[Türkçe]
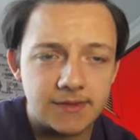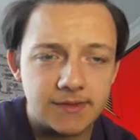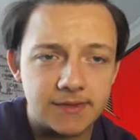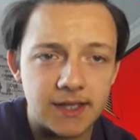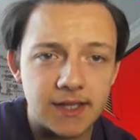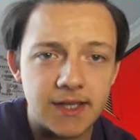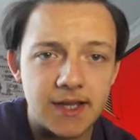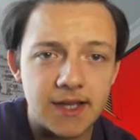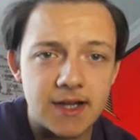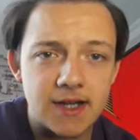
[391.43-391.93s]

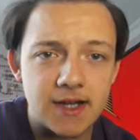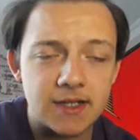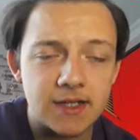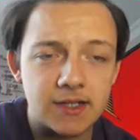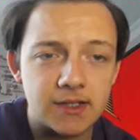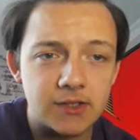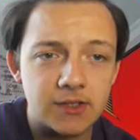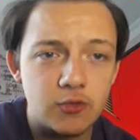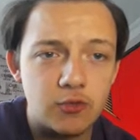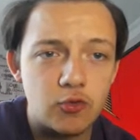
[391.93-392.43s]
Dakika
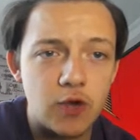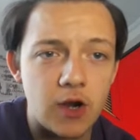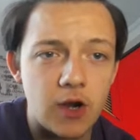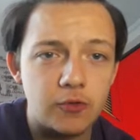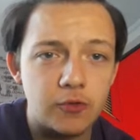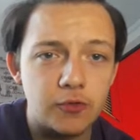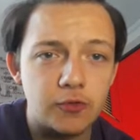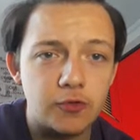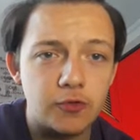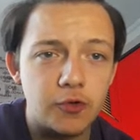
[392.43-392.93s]
40
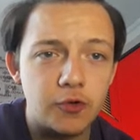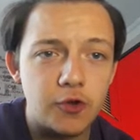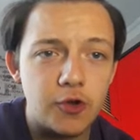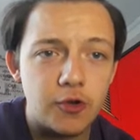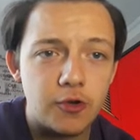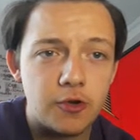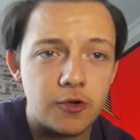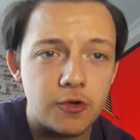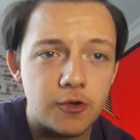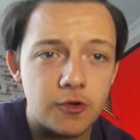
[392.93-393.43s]
Lukaku'nun
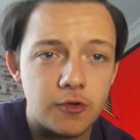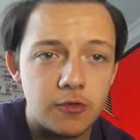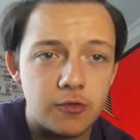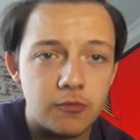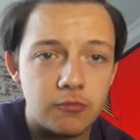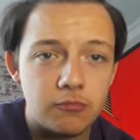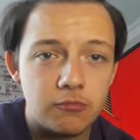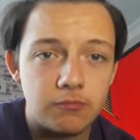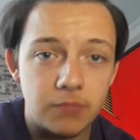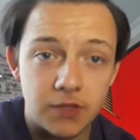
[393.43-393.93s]
golü
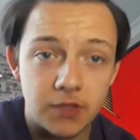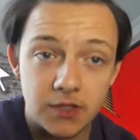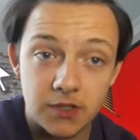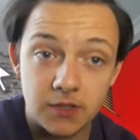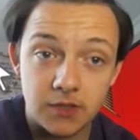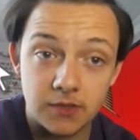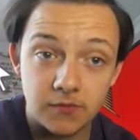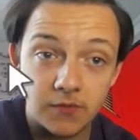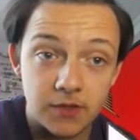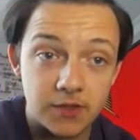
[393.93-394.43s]

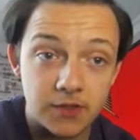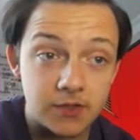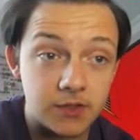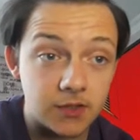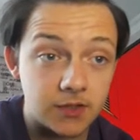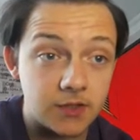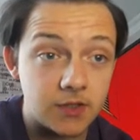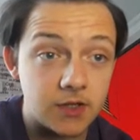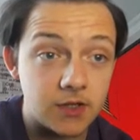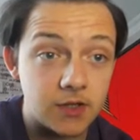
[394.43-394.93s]
1-0
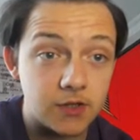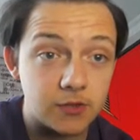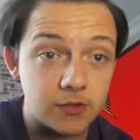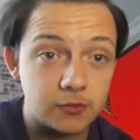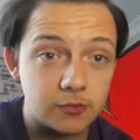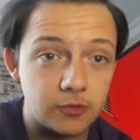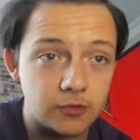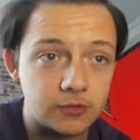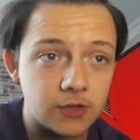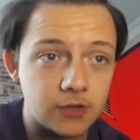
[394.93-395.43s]
dakika
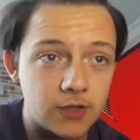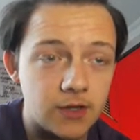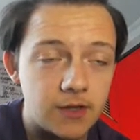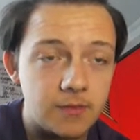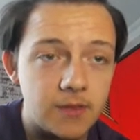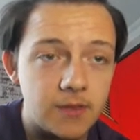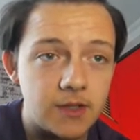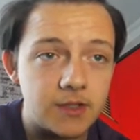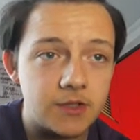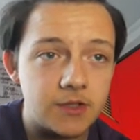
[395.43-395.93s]
44
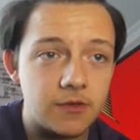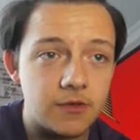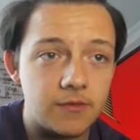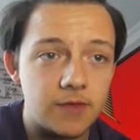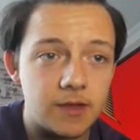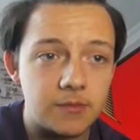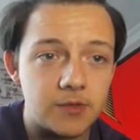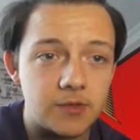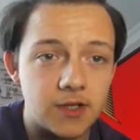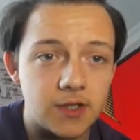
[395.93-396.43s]
Aymen cevap
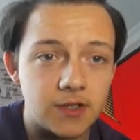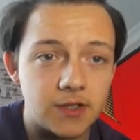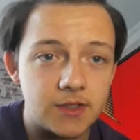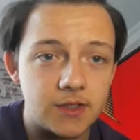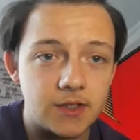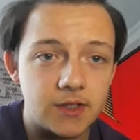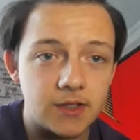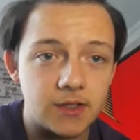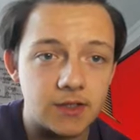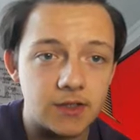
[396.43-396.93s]
vermiş Lens
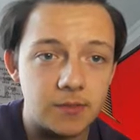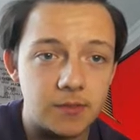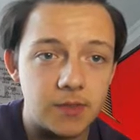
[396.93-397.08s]
ilk yarıda.